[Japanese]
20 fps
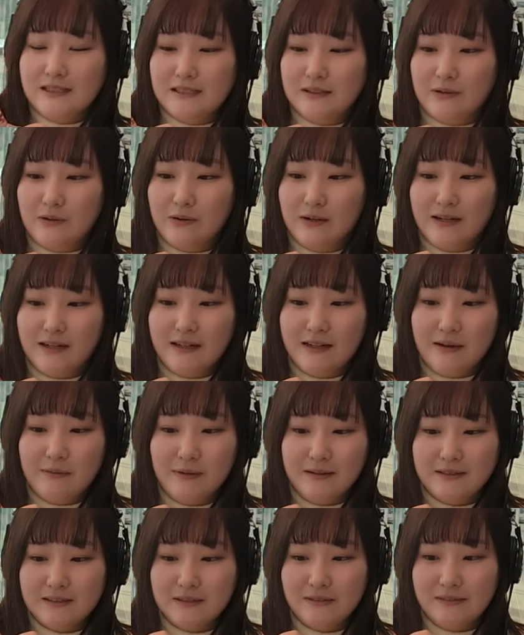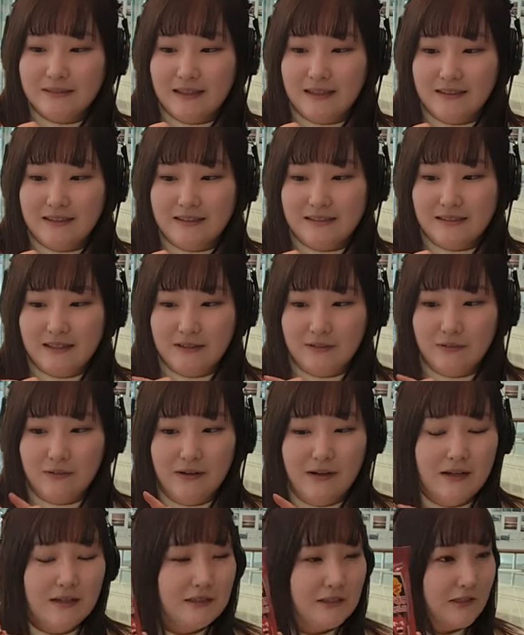にこっからやばそうなんですけど、
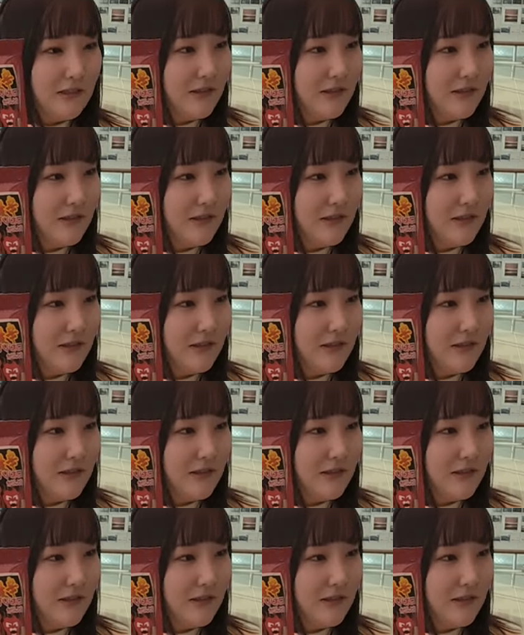ちょっ